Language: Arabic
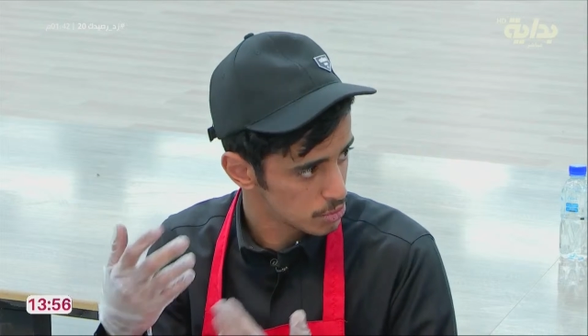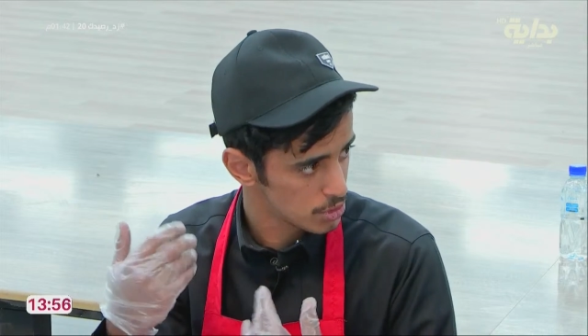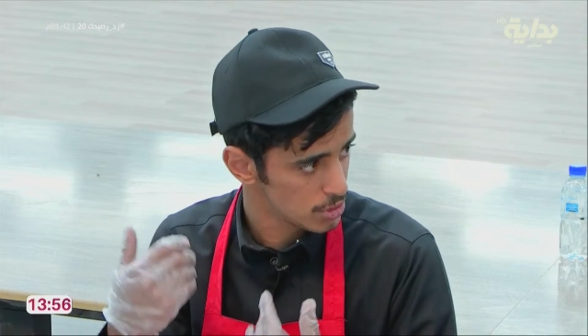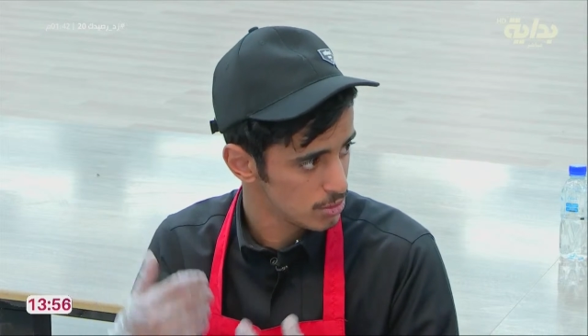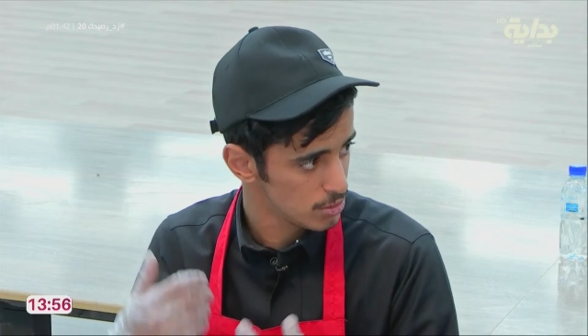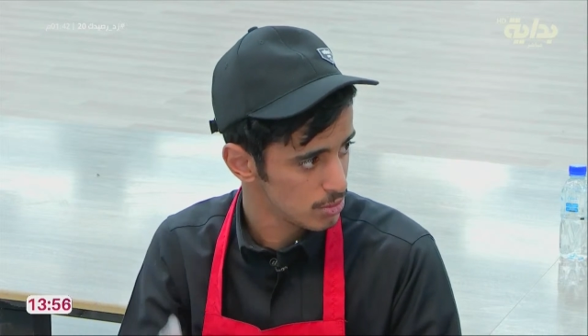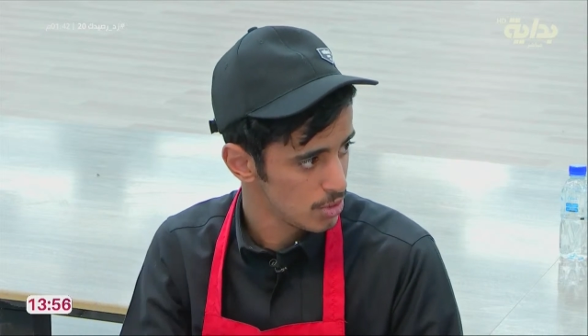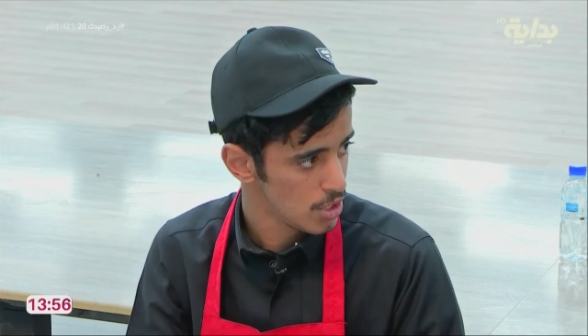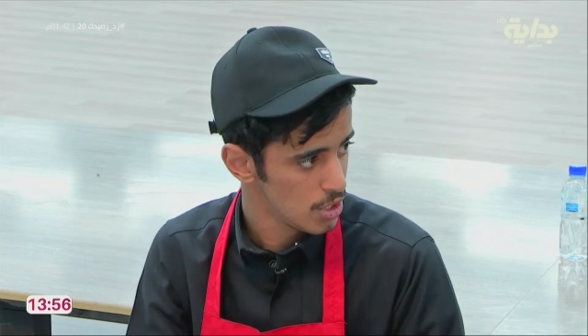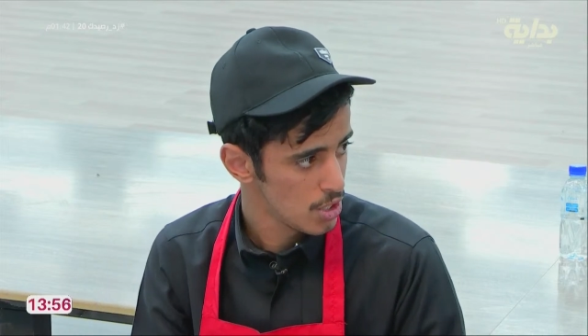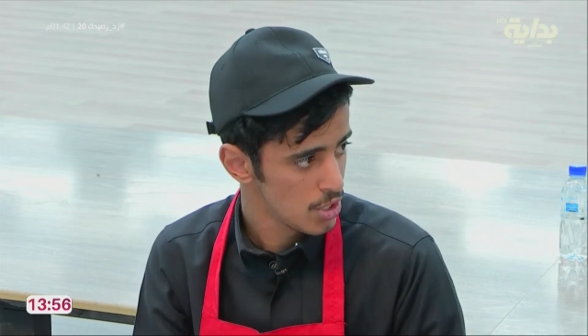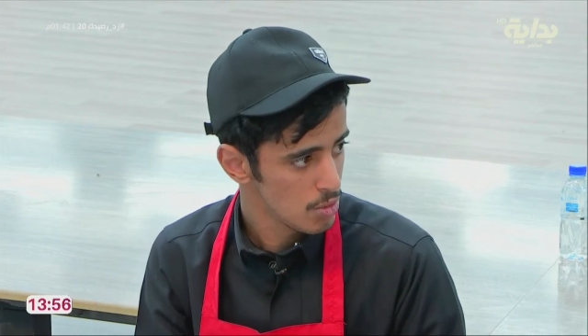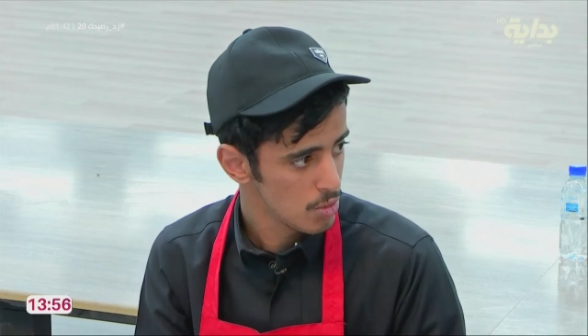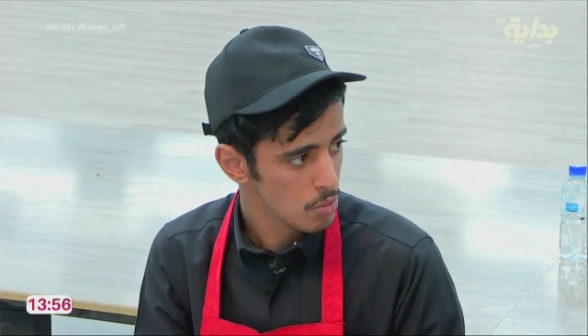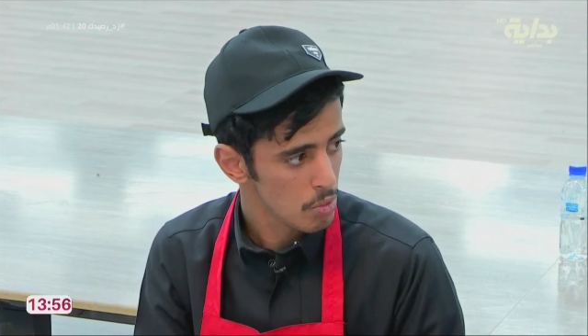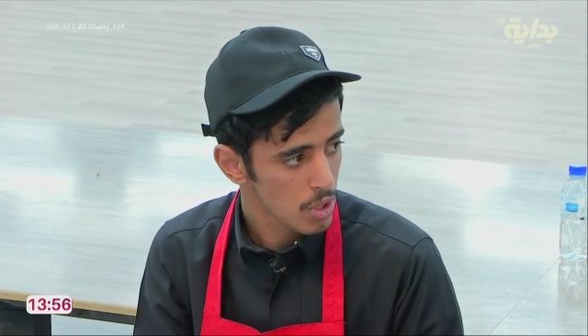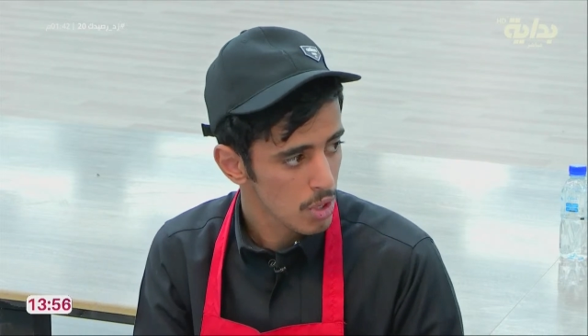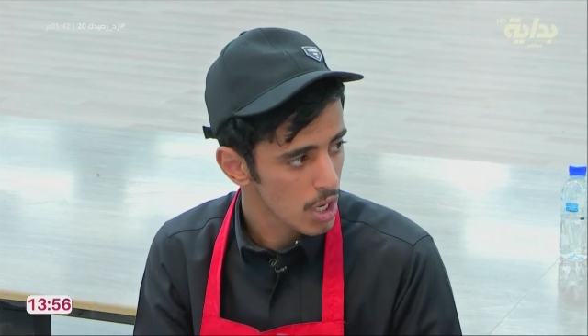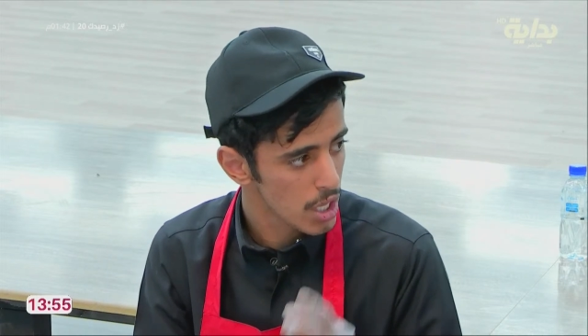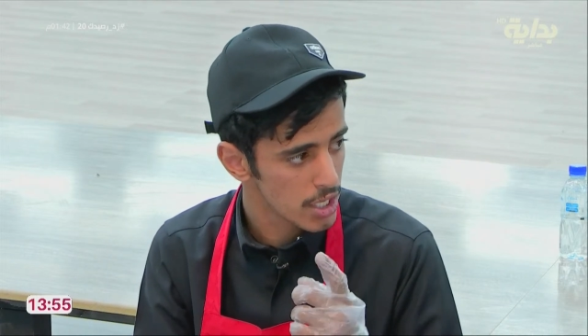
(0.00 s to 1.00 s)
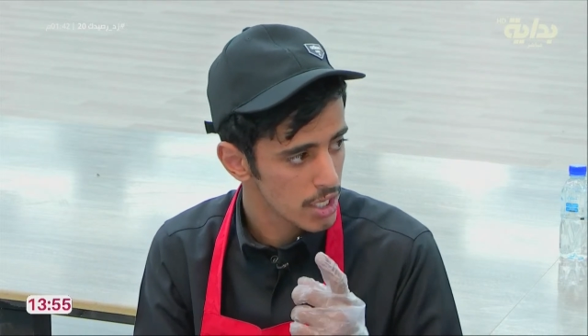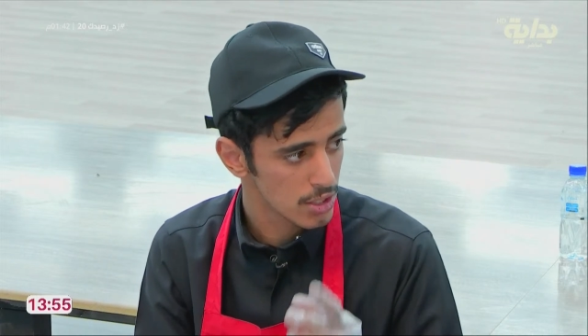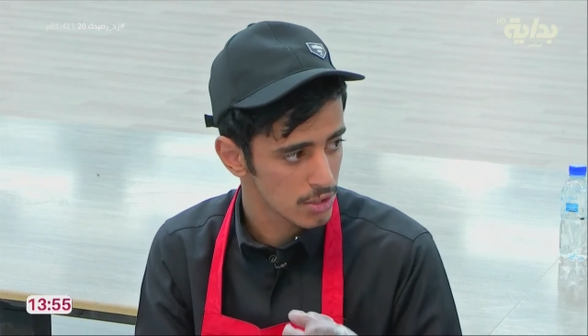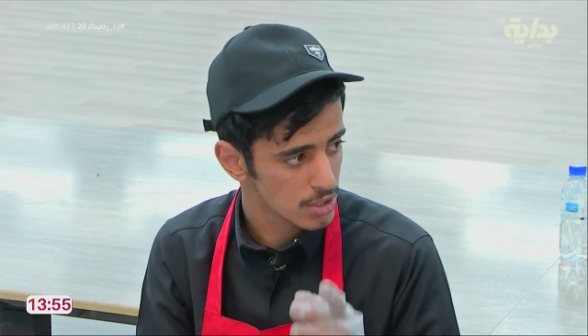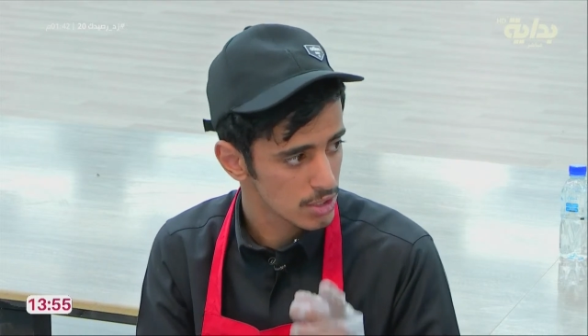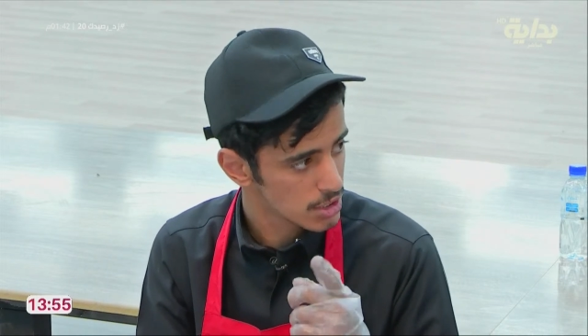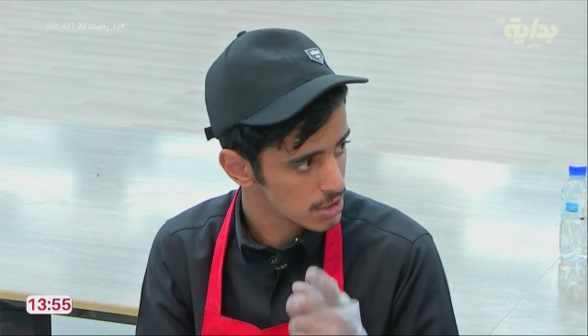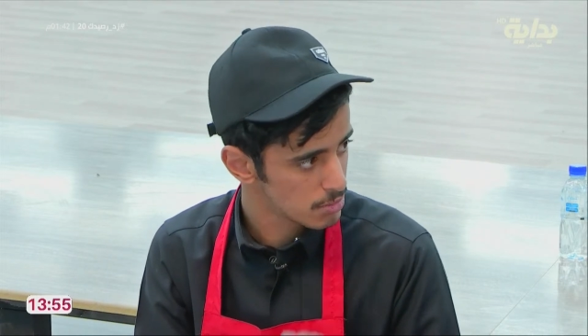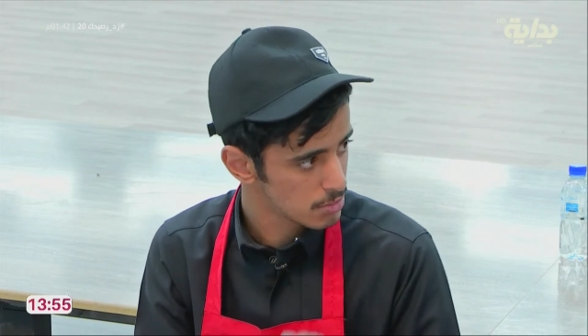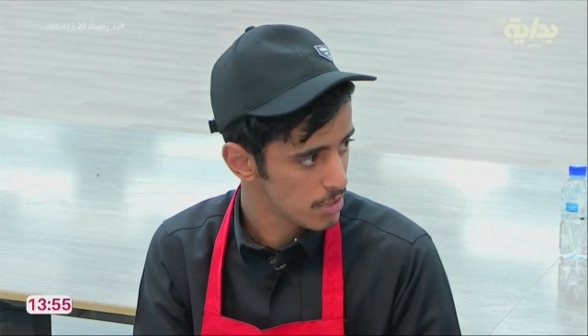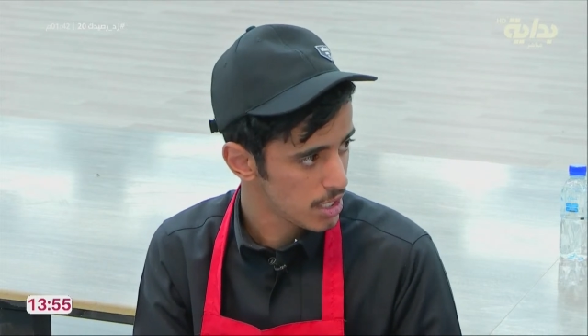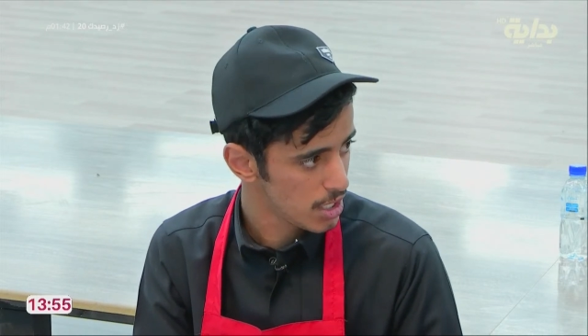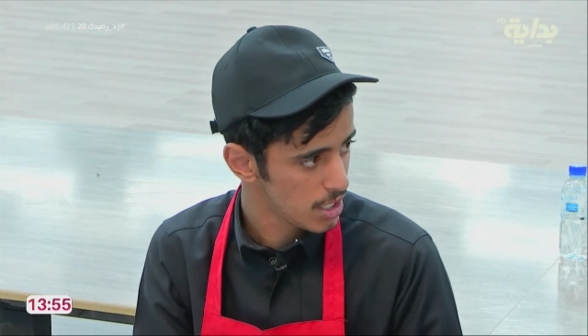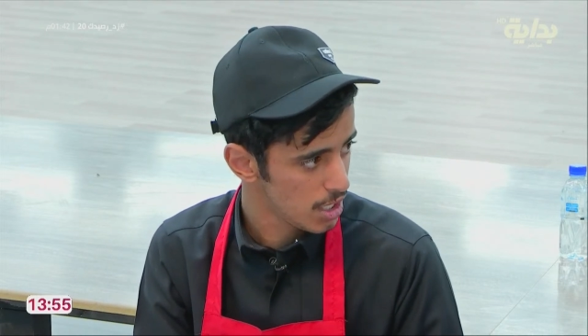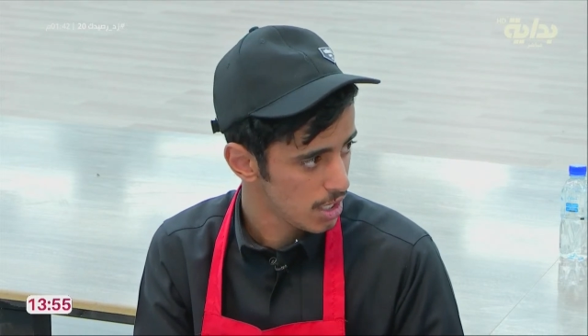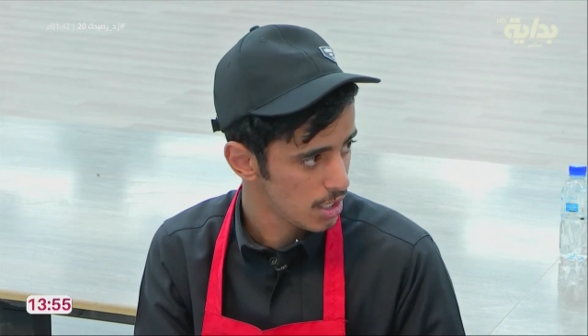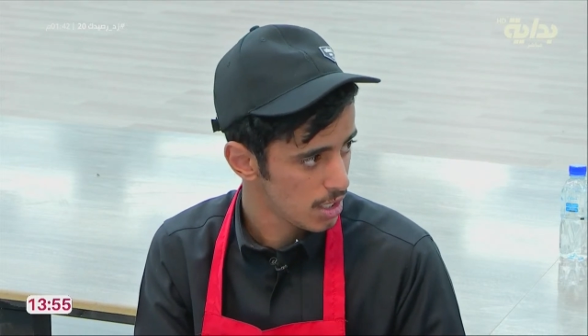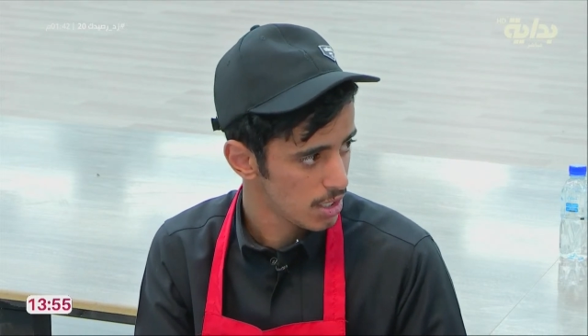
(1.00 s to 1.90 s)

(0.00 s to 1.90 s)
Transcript: طيب والله اني كنت اتمنى